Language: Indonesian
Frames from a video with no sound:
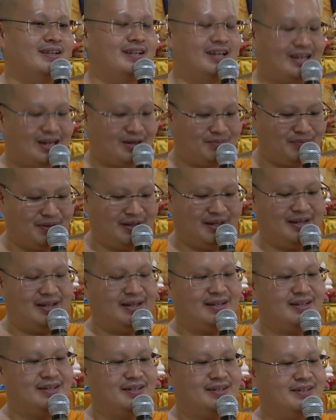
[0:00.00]
Tetapi
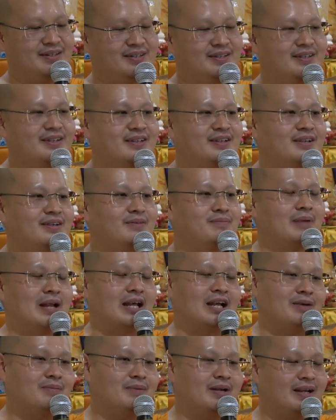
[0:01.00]

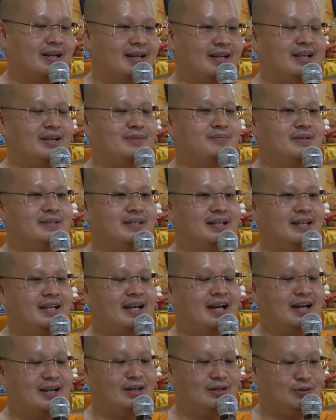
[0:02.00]
mereka-mereka yang menjadi
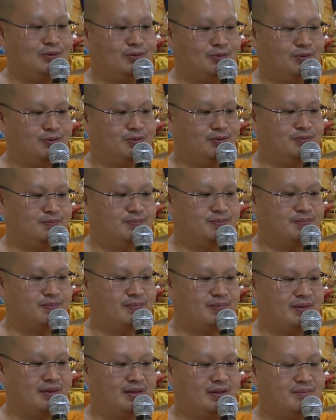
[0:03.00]
hantu,
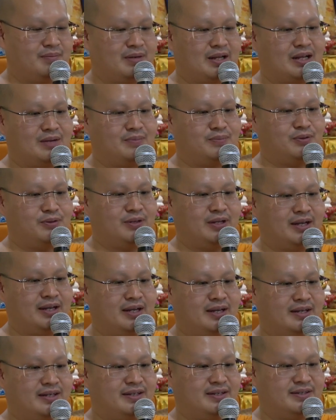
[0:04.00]
mereka
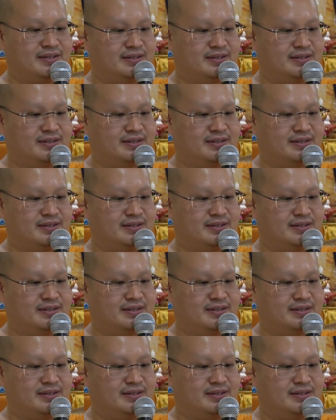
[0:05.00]
punya